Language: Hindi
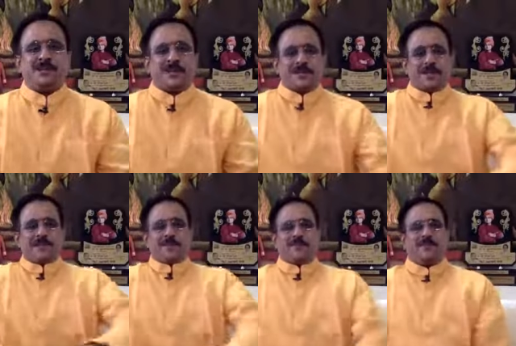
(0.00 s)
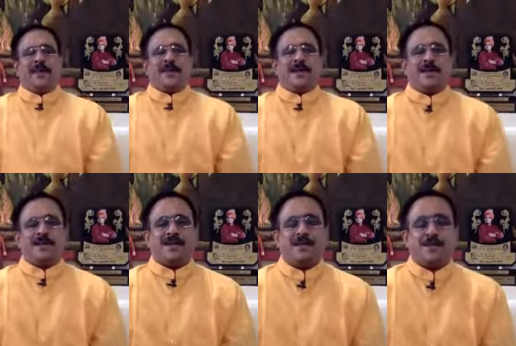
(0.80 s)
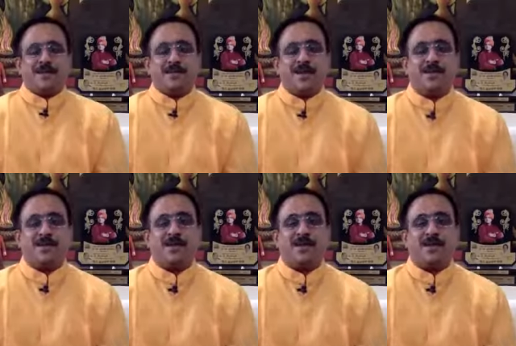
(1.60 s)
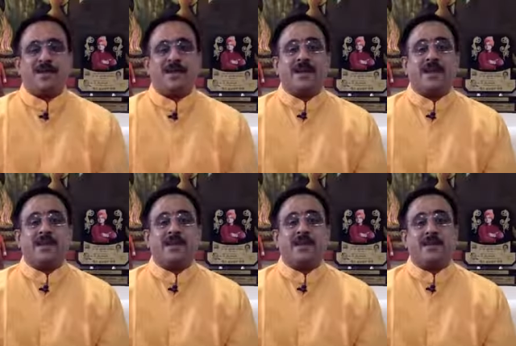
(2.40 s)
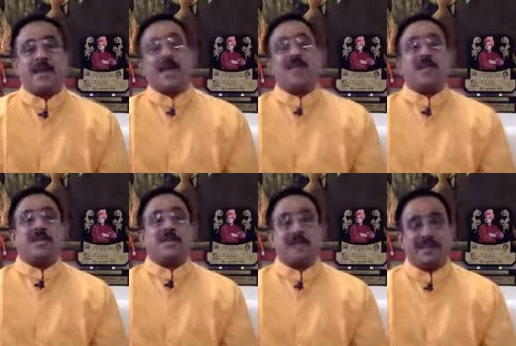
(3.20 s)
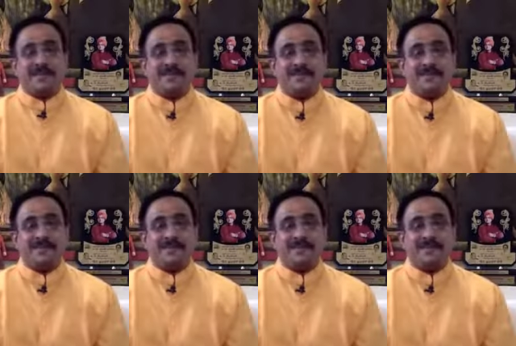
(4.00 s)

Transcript: स्थापना करती थी वहां जाकर के अपने साथियों को लेकर के क्या करता था ध्यान ध्यान खेलेंगे